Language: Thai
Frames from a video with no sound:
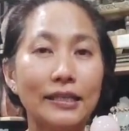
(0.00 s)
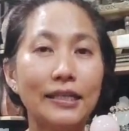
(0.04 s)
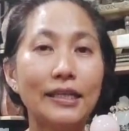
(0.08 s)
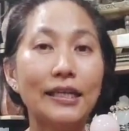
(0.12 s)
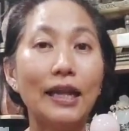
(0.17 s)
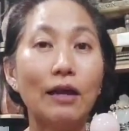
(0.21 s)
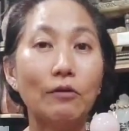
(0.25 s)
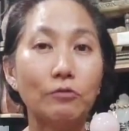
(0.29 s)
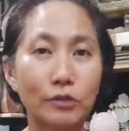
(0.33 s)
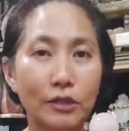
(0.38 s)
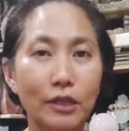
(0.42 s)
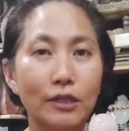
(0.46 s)

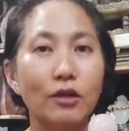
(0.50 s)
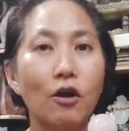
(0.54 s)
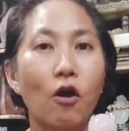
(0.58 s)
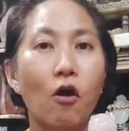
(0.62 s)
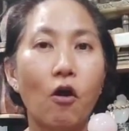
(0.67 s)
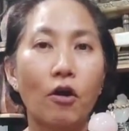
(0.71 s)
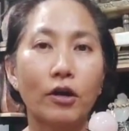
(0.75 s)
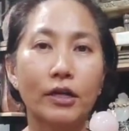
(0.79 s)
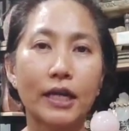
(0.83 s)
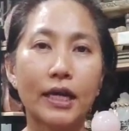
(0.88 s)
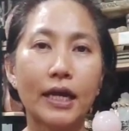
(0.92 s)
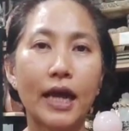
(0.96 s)
ที่เราจะน
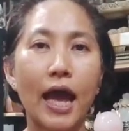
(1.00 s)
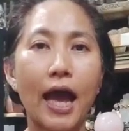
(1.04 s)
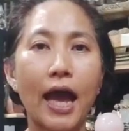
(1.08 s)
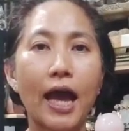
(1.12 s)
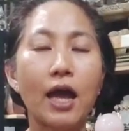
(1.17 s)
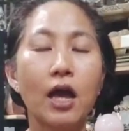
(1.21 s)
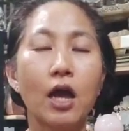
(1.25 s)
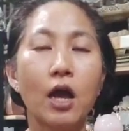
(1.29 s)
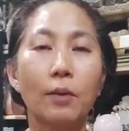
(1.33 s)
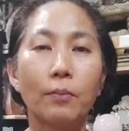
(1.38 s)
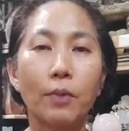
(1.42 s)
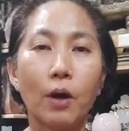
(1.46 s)
อนนะคะ
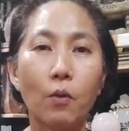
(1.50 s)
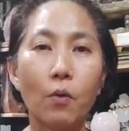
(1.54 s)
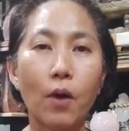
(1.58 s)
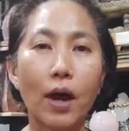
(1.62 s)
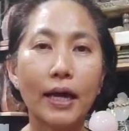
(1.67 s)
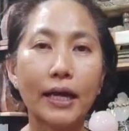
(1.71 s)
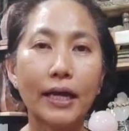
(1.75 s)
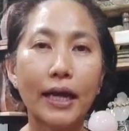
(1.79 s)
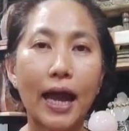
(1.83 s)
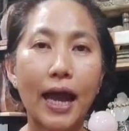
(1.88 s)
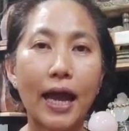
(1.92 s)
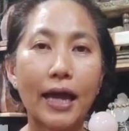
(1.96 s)
เพราะ
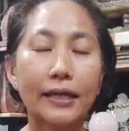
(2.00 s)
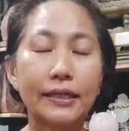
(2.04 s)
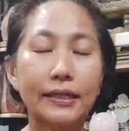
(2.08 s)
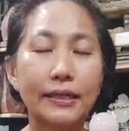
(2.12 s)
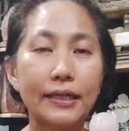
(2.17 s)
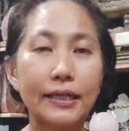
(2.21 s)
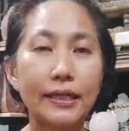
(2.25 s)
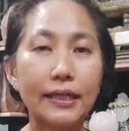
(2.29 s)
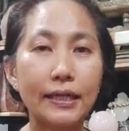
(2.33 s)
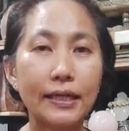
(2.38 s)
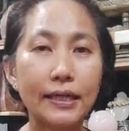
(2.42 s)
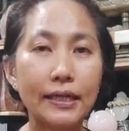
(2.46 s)
ว่าการ
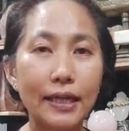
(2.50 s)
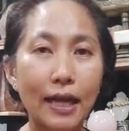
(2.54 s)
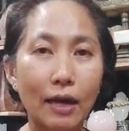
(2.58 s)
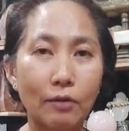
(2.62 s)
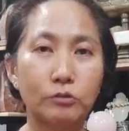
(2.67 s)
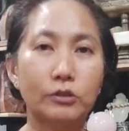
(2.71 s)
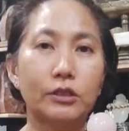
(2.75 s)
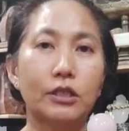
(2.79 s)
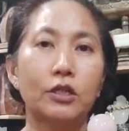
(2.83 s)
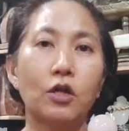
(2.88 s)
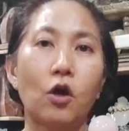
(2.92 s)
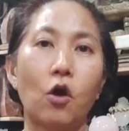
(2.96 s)
ที่
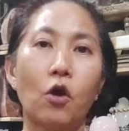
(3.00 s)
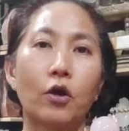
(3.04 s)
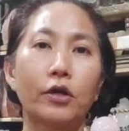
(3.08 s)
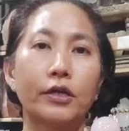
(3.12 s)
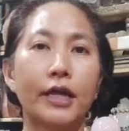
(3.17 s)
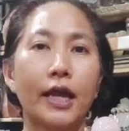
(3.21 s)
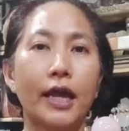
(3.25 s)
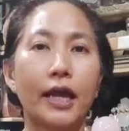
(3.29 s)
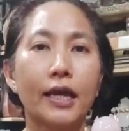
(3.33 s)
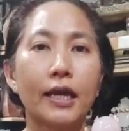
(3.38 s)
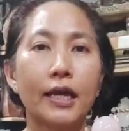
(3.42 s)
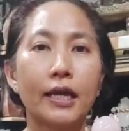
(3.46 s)
เราจะนอน
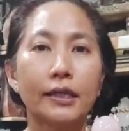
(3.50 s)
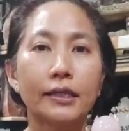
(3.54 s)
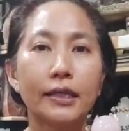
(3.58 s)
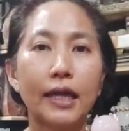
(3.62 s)
เนี่ย